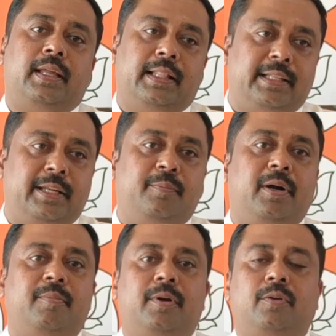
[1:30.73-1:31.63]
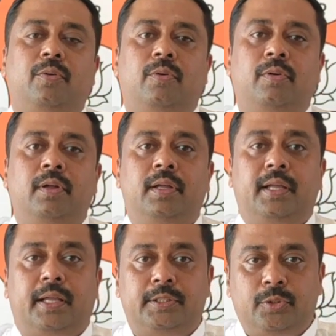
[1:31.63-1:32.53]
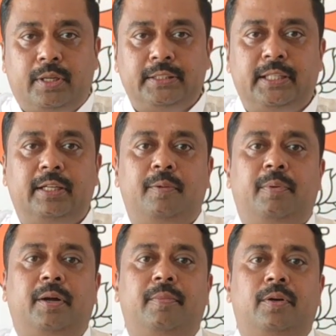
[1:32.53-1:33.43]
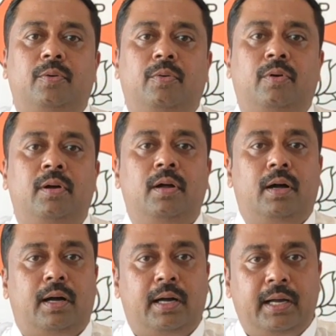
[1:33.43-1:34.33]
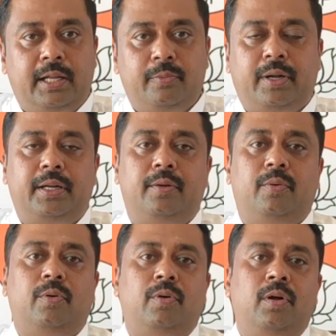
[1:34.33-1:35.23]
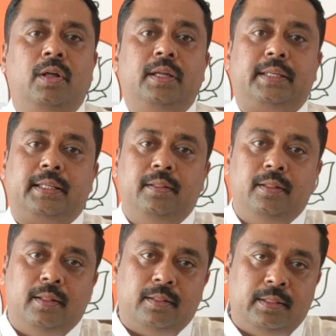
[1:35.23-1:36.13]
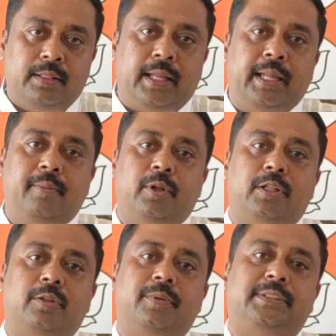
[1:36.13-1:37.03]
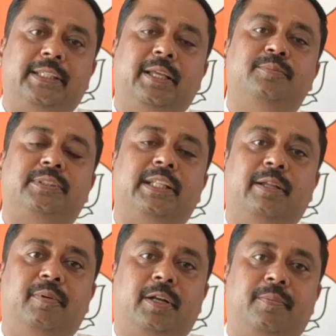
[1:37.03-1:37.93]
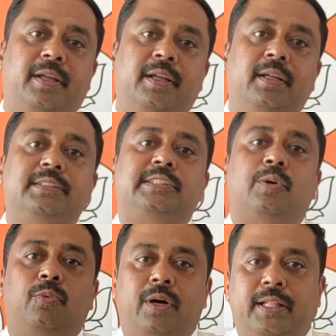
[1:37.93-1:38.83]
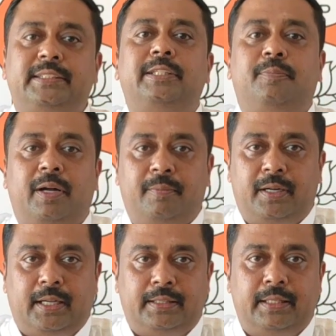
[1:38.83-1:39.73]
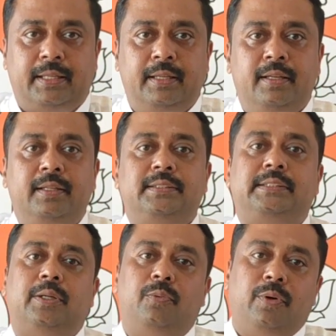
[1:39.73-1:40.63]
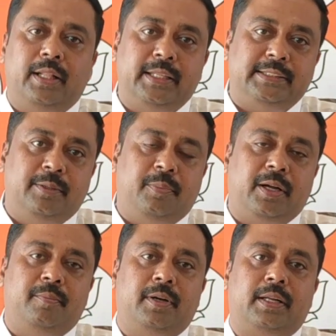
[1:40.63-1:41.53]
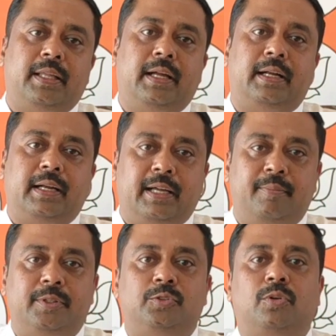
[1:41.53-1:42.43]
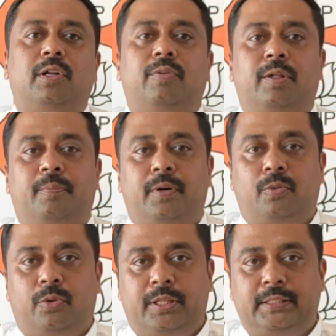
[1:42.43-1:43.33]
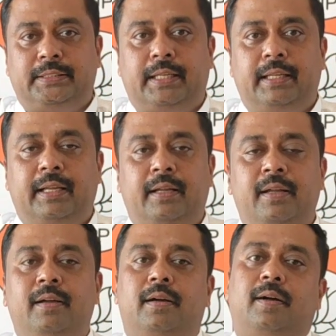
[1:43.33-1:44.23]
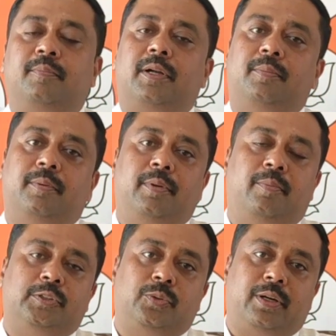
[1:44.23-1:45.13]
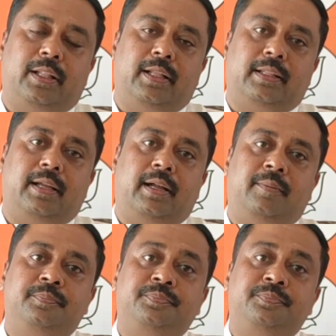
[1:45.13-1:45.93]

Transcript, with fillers: हेल्थ डिपार्टमेंट हो एजुकेशन डिपार्टमेंट हो आंगनवाड़ी हो नहीं बोले तो भी सीएमसी लिमिट में चौवालीस डिपार्टमेंट आते चौवालीस डिपार्टमेंट के अंडर में जो डेवलपमेंट होना चाहिए हम कभी भी बसव कल्याण का